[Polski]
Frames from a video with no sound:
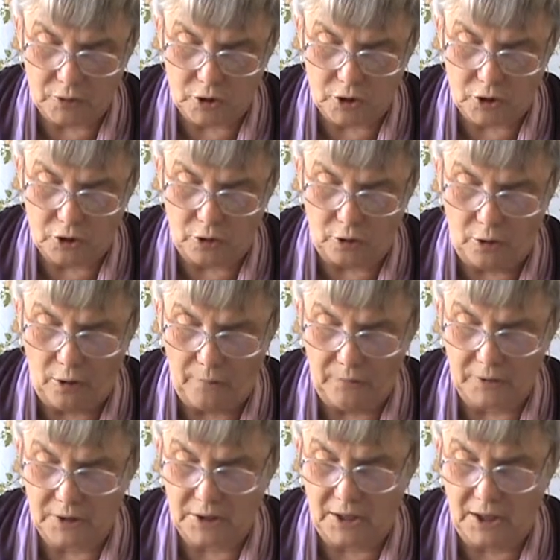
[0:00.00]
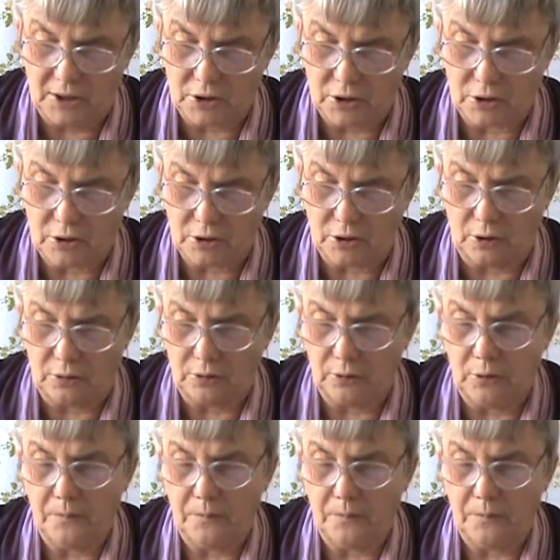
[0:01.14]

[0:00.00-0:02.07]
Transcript: grzesznikowi straszny sąd